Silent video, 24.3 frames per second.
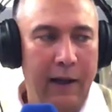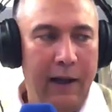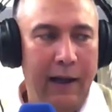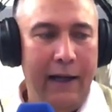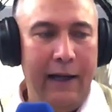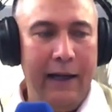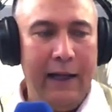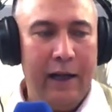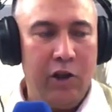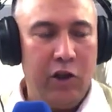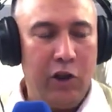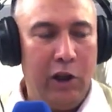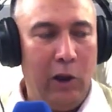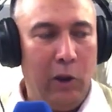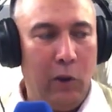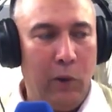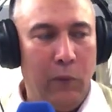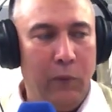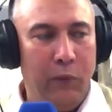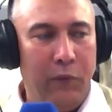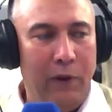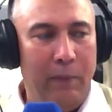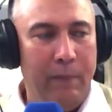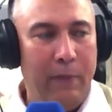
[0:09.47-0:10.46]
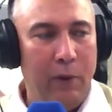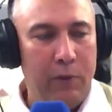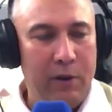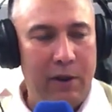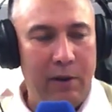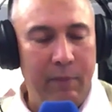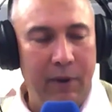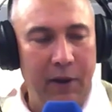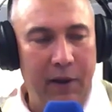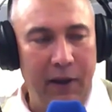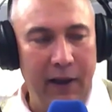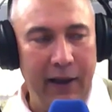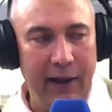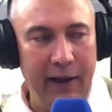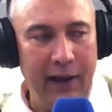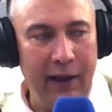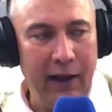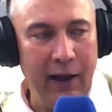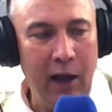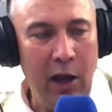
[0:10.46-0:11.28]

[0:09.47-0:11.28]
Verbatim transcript: اللي يرجع لكم في الموسم الثاني